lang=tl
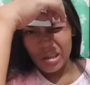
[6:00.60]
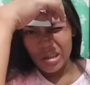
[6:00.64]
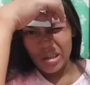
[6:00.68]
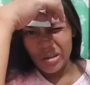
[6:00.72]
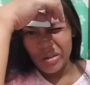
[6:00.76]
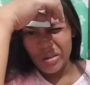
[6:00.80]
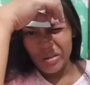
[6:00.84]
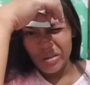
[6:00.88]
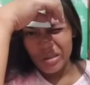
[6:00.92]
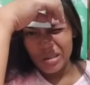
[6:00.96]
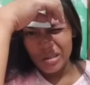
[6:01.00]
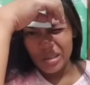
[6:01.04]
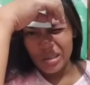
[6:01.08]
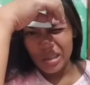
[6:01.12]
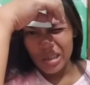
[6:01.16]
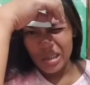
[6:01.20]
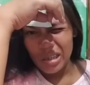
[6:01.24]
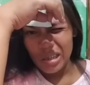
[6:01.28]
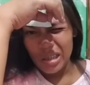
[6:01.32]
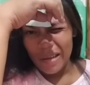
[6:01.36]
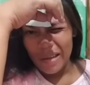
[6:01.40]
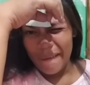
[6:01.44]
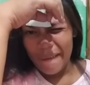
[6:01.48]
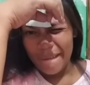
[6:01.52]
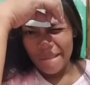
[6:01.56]
Reko ang
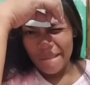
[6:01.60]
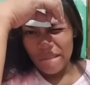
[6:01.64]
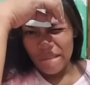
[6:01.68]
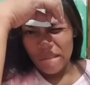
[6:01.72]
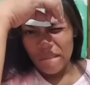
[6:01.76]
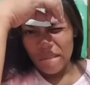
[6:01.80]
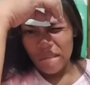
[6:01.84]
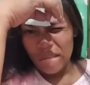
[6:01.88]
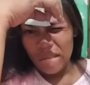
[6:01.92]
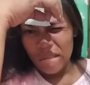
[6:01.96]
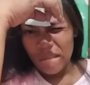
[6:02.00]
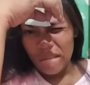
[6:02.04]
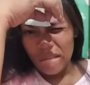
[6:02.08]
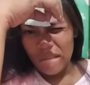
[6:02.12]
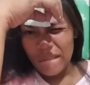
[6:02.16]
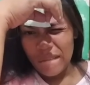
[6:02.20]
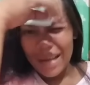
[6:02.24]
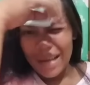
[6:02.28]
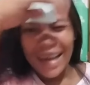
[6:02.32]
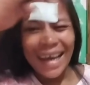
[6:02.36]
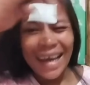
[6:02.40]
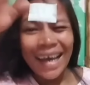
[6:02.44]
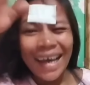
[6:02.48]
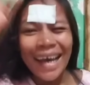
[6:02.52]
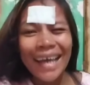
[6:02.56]
sakit.
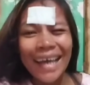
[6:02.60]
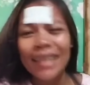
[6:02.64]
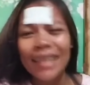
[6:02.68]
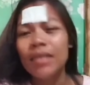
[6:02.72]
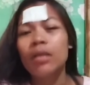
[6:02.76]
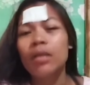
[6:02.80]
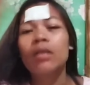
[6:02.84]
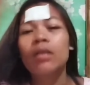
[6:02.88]
Ay,